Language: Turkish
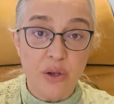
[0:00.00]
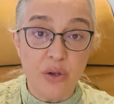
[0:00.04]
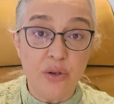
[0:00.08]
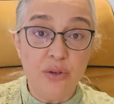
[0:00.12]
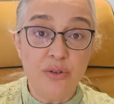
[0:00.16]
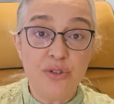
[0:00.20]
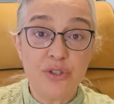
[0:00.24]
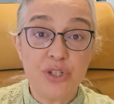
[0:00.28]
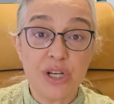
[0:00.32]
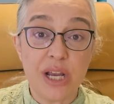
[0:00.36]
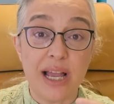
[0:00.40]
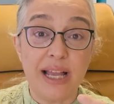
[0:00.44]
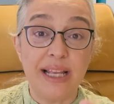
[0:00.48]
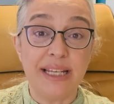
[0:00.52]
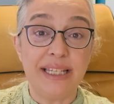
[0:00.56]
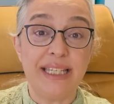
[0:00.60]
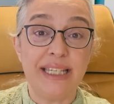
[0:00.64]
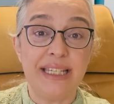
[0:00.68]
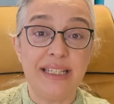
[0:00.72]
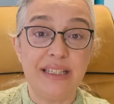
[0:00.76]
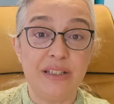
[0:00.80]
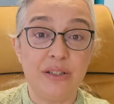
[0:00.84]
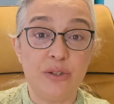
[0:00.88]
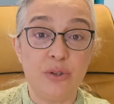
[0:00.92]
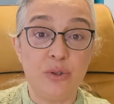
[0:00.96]
önce
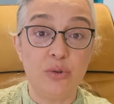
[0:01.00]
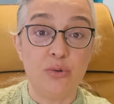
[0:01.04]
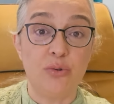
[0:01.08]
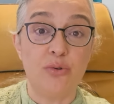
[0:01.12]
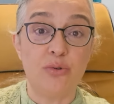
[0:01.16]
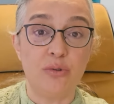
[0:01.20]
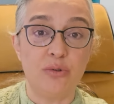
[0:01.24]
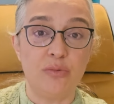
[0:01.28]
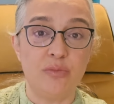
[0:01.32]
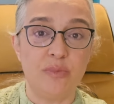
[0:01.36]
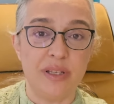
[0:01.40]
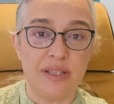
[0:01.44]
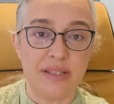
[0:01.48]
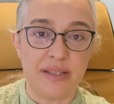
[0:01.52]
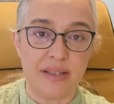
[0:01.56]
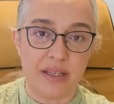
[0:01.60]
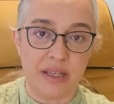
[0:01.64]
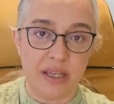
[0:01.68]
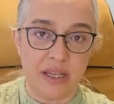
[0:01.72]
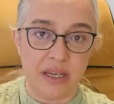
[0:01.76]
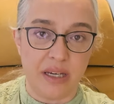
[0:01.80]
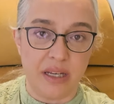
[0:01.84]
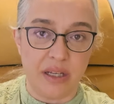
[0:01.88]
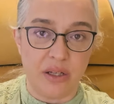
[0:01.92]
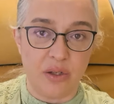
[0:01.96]
annenin
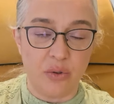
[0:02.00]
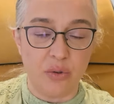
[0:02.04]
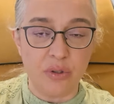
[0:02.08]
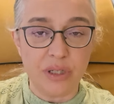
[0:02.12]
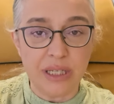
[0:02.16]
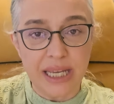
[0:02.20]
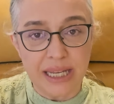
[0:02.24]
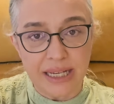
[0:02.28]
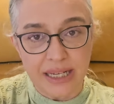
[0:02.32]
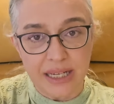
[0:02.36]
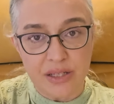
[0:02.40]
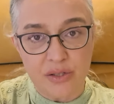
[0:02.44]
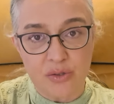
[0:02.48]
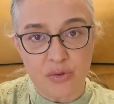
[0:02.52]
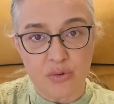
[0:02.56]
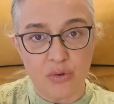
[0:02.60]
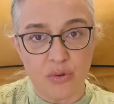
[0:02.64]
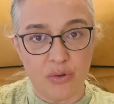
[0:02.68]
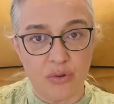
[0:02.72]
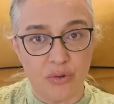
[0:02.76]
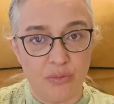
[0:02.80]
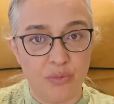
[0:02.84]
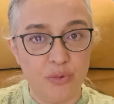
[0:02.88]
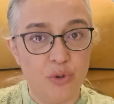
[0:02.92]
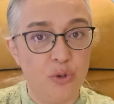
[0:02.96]
görülmesi gerekiyor gerekiyor. Gene
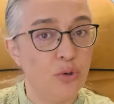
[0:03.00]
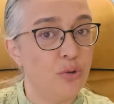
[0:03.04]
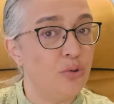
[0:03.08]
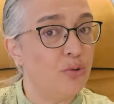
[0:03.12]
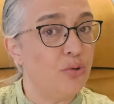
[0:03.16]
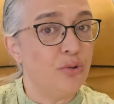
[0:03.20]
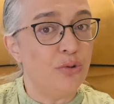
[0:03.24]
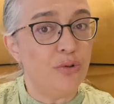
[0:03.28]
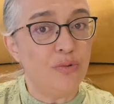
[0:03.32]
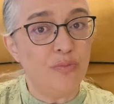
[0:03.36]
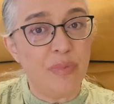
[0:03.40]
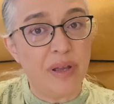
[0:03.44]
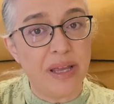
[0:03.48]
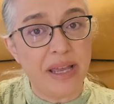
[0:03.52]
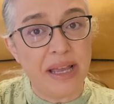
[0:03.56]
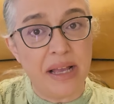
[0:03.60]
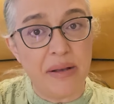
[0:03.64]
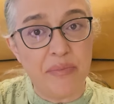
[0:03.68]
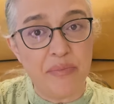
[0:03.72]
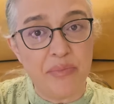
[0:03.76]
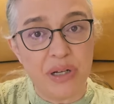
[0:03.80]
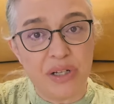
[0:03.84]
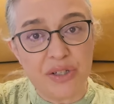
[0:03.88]
söylüyorum. Görünmeyen